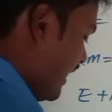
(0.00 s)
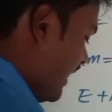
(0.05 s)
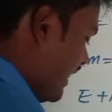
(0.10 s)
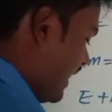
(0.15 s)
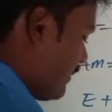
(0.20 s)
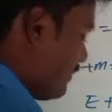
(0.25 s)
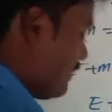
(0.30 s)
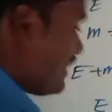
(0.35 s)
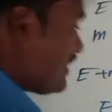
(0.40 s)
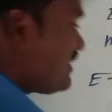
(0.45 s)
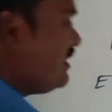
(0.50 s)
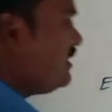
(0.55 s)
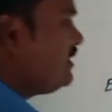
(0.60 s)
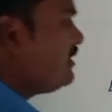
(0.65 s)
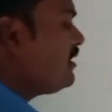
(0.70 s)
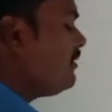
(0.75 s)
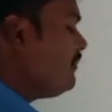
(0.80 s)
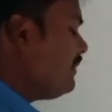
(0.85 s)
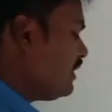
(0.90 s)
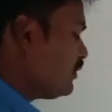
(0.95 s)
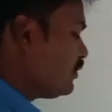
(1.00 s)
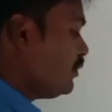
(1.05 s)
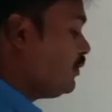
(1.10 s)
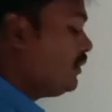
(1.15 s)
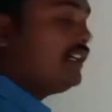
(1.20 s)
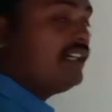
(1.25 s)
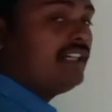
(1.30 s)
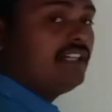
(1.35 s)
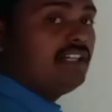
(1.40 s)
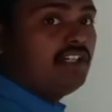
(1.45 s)
एक परसेंट का मान
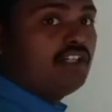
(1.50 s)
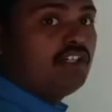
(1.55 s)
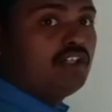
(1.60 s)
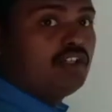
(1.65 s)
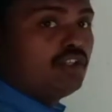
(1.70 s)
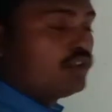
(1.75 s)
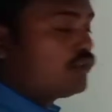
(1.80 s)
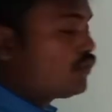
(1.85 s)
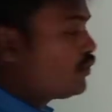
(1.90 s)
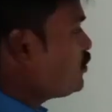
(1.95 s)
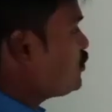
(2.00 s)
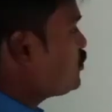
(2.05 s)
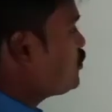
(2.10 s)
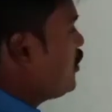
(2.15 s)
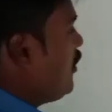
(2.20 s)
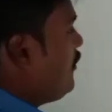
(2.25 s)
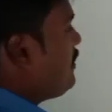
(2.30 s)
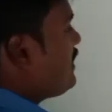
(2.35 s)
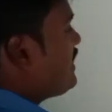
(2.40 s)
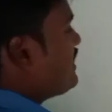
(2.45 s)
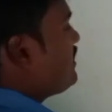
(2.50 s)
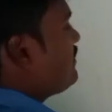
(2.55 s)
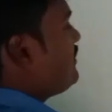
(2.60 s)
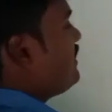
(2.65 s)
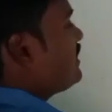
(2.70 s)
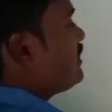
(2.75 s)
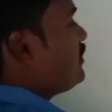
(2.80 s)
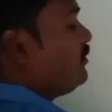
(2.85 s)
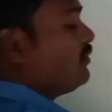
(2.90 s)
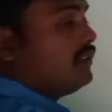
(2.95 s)
दो है तो सौ परसेंट
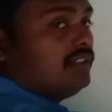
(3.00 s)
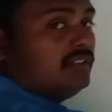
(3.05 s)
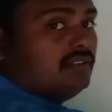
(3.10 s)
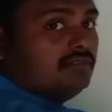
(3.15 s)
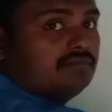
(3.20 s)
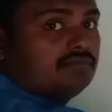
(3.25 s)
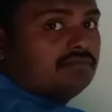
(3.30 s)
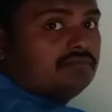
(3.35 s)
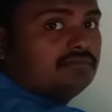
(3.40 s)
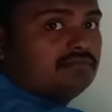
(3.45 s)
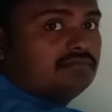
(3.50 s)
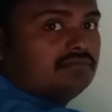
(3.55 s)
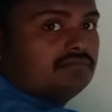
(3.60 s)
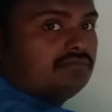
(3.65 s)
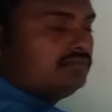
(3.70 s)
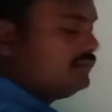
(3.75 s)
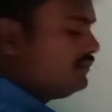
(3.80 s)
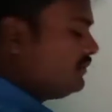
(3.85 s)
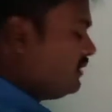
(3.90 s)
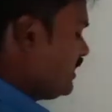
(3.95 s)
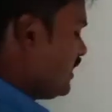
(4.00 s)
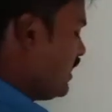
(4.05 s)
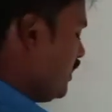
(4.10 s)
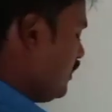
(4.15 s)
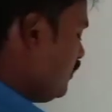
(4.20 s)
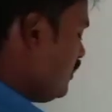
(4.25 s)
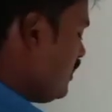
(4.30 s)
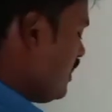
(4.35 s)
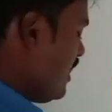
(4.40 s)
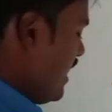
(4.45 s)
में कितना होगा
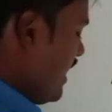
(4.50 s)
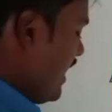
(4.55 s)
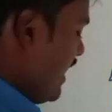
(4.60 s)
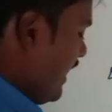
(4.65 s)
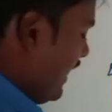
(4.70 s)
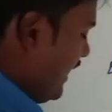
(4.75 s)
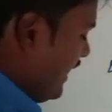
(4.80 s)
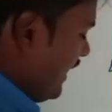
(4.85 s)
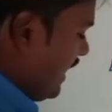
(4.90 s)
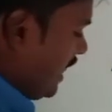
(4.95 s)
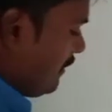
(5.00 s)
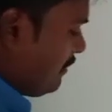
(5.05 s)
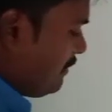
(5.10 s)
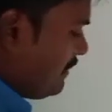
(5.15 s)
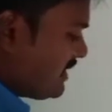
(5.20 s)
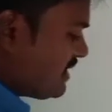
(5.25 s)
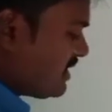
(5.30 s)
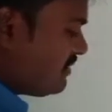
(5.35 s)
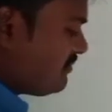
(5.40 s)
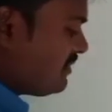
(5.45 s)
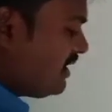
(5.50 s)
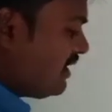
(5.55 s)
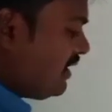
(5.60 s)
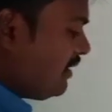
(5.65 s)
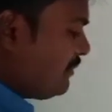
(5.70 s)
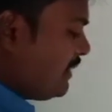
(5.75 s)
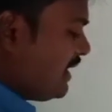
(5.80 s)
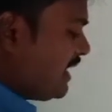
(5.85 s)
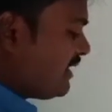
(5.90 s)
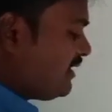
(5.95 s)
निकाल लो एक परसेंट
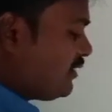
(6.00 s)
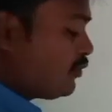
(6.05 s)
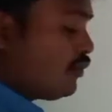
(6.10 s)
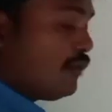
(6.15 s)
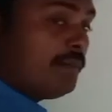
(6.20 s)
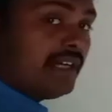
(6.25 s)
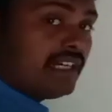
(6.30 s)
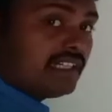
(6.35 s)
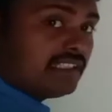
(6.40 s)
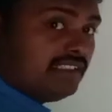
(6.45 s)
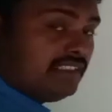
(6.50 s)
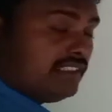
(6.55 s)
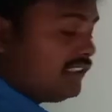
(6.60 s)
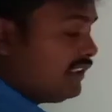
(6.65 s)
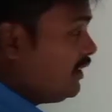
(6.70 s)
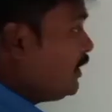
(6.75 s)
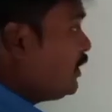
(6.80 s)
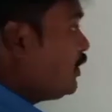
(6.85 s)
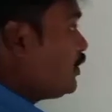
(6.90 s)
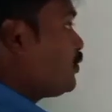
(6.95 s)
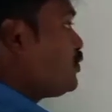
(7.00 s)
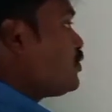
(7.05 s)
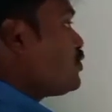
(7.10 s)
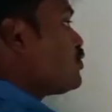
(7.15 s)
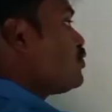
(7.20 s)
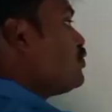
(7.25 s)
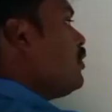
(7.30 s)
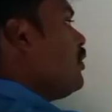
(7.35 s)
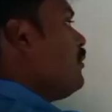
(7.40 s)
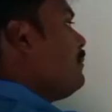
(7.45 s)
अभ्यर्थी दो अभ्यर्थी हैं तो
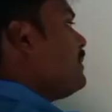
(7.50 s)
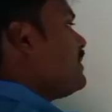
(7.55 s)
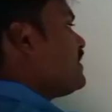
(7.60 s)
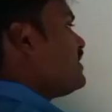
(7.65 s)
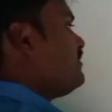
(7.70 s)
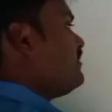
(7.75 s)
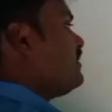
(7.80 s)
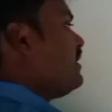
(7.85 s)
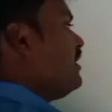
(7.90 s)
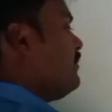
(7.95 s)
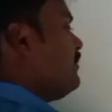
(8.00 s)
सौ परसेंट